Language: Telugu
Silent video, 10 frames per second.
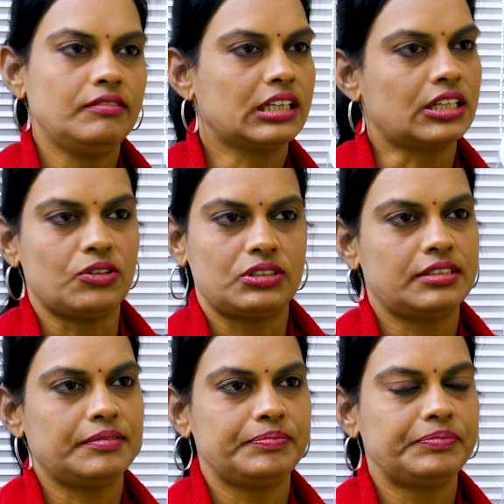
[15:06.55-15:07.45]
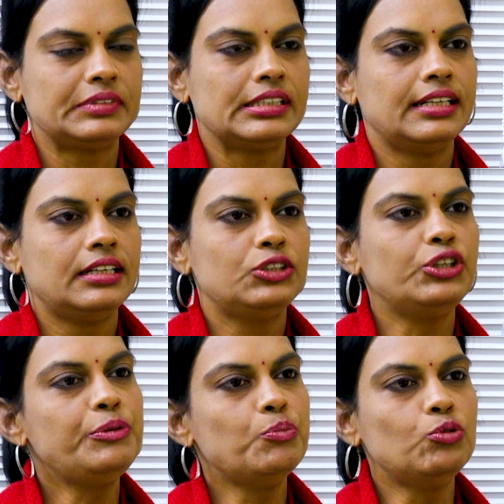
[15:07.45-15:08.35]
వర్కౌట్స్ సో
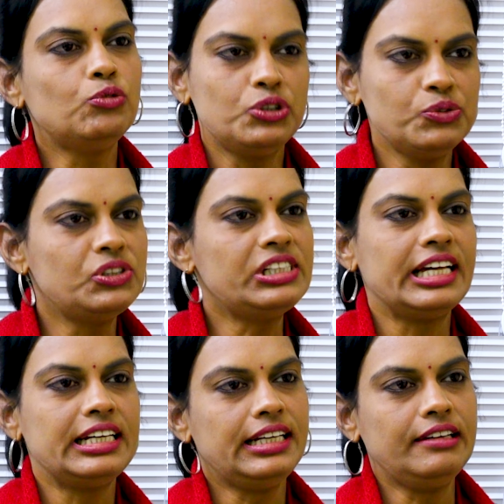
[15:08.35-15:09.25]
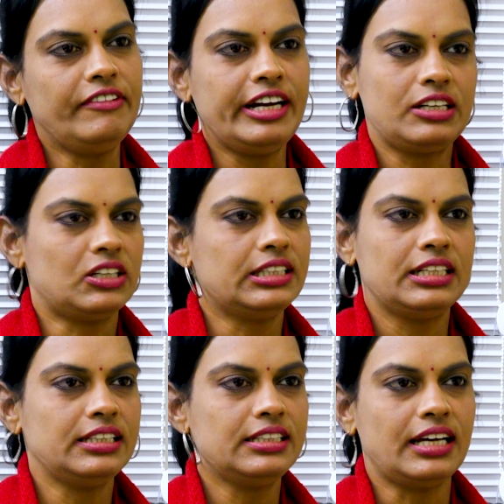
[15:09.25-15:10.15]
ఈ మూడు ఉంటేనే వెయిట్ లాస్
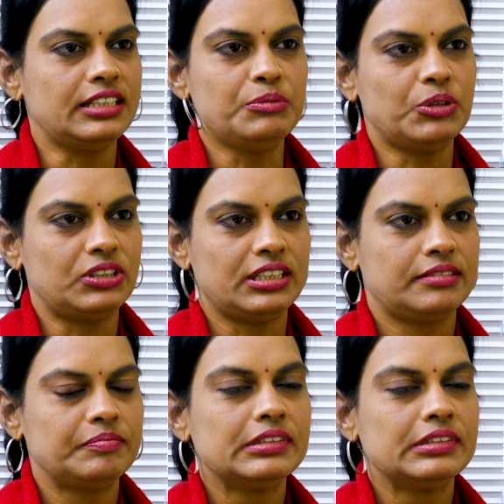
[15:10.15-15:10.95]
అనేది సాధ్యమవుతుంది